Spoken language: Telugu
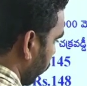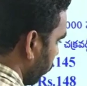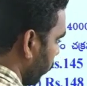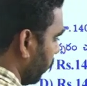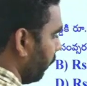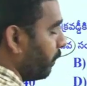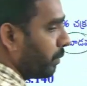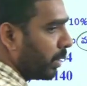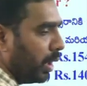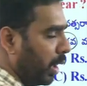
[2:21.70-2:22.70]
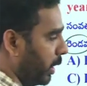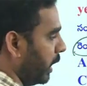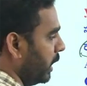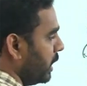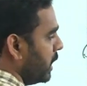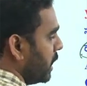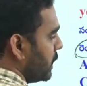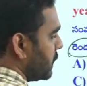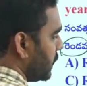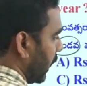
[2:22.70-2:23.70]
వస్తుంది అంటే
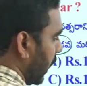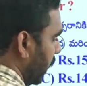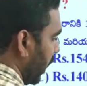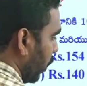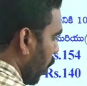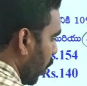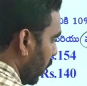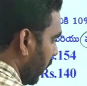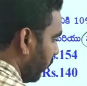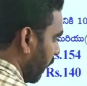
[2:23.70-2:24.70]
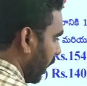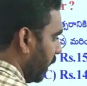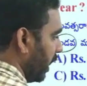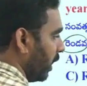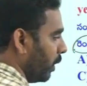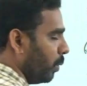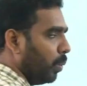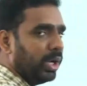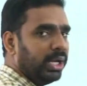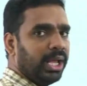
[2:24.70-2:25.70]
సెకండ్ ఇయర్ ఓన్లీ సెకండ్ ఇయర్
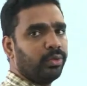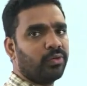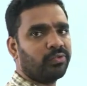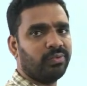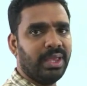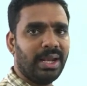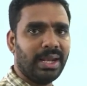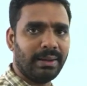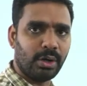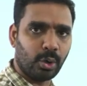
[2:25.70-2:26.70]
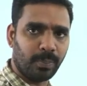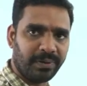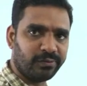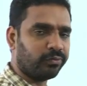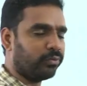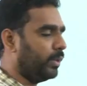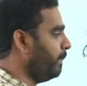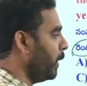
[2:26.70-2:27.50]
వడ్డీ ఎంత వస్తుంది లెవెన్ రూపీస్ వస్తుంది